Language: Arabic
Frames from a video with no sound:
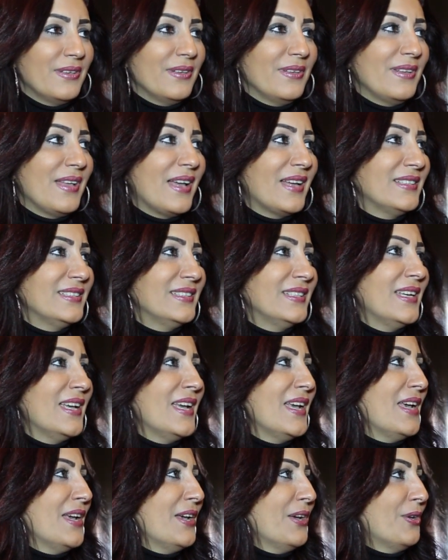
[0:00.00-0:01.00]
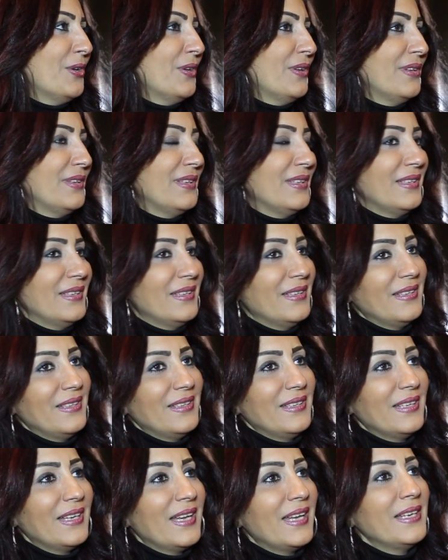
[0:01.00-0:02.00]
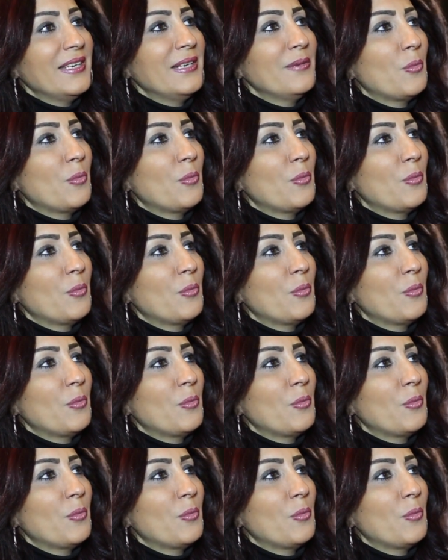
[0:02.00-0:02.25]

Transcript: يعني يخلي